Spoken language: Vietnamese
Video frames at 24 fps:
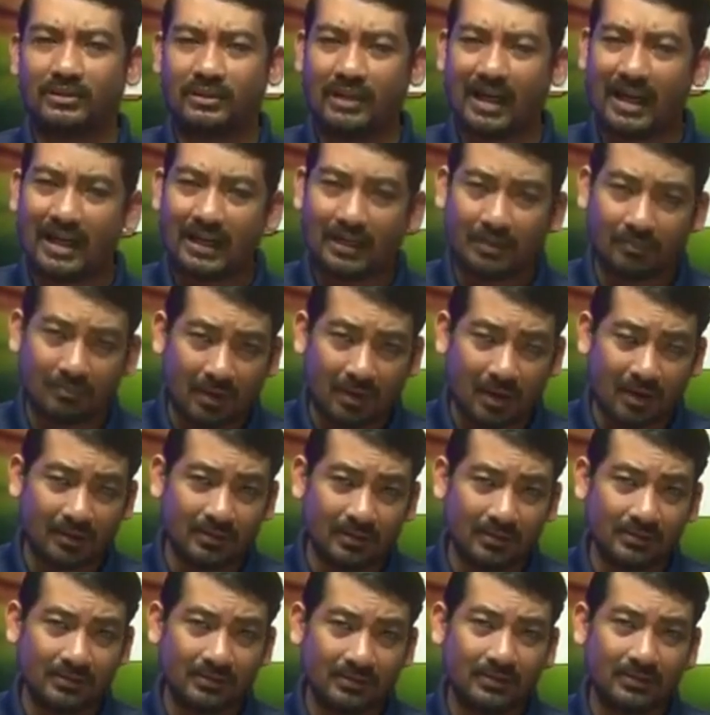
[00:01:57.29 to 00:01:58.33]

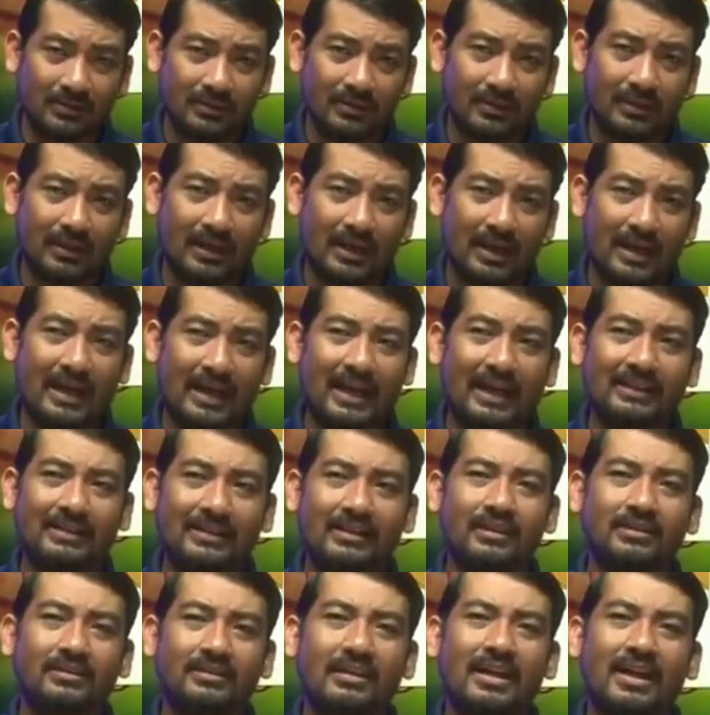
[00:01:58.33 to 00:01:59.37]
Alamong ai
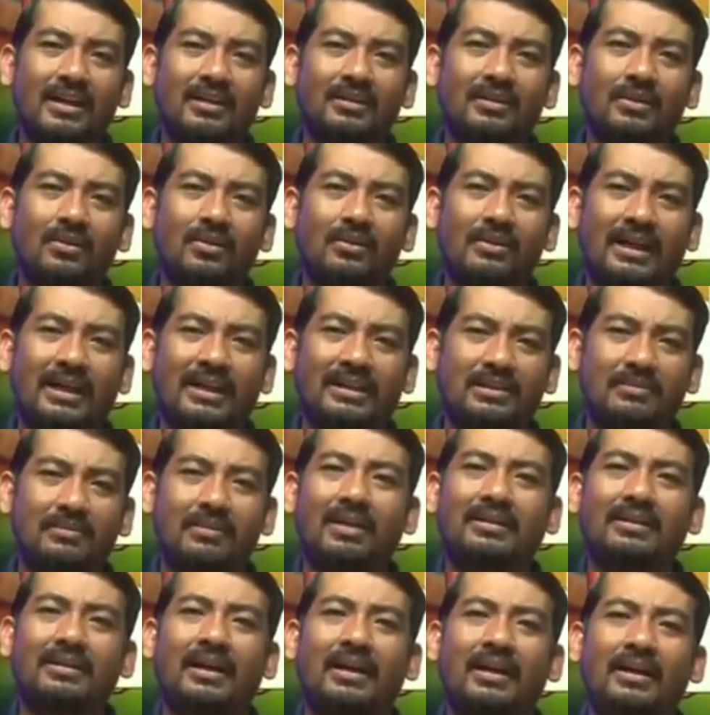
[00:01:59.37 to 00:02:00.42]
nâng đăng khuôn ai cho
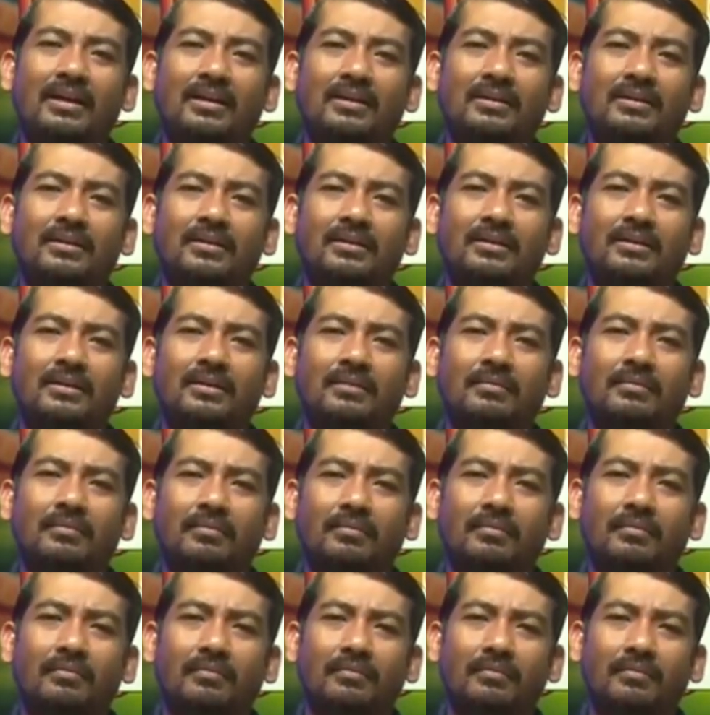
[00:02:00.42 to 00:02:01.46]
ba tha
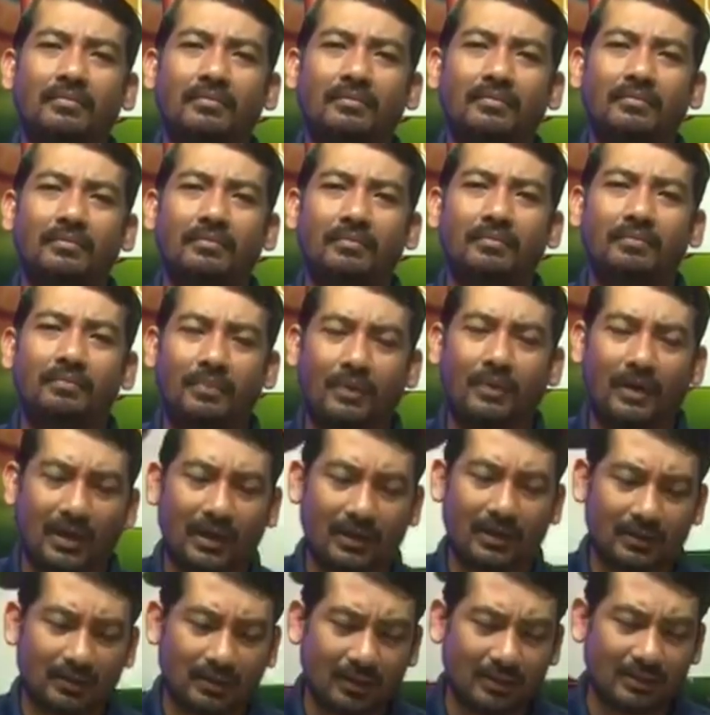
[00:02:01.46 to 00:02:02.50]

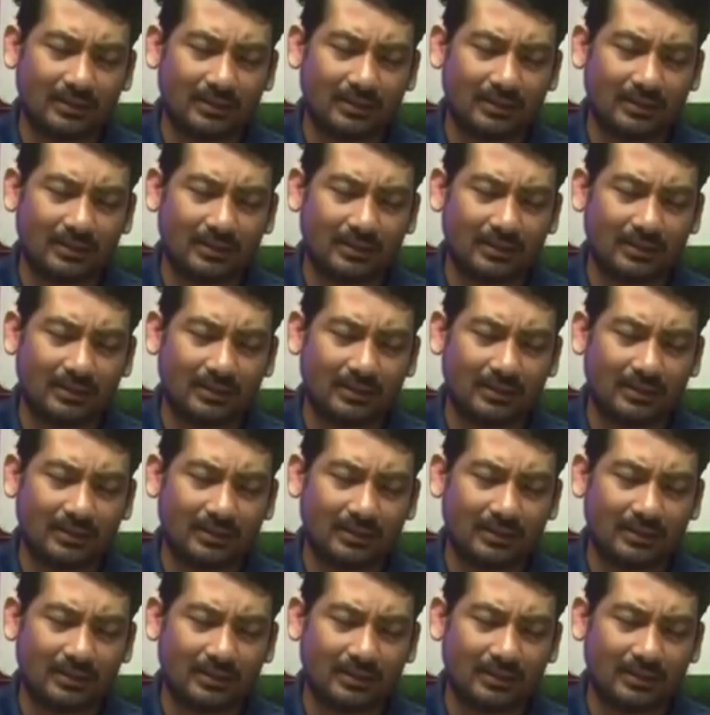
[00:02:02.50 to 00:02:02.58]
và cót